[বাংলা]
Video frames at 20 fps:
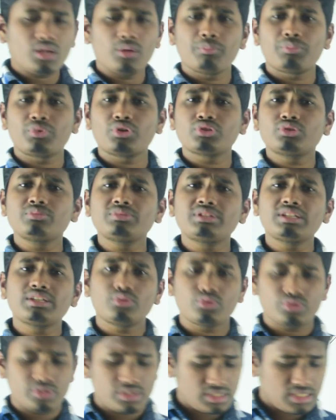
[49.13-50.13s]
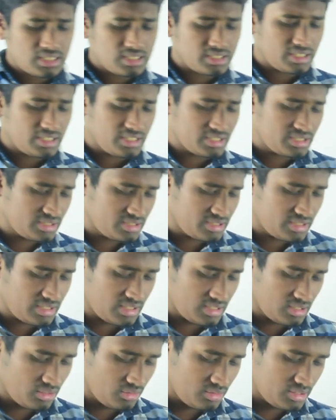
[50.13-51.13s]
প্রথম যেই কোশ্চেনটা এসেছে
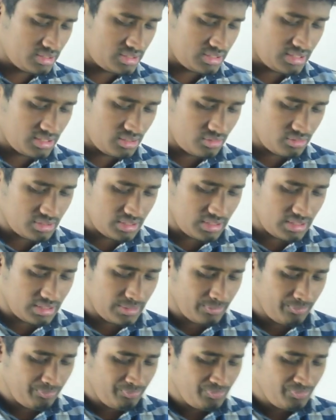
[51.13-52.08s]
ঢাকা কলেজে এটা হচ্ছে গিয়ে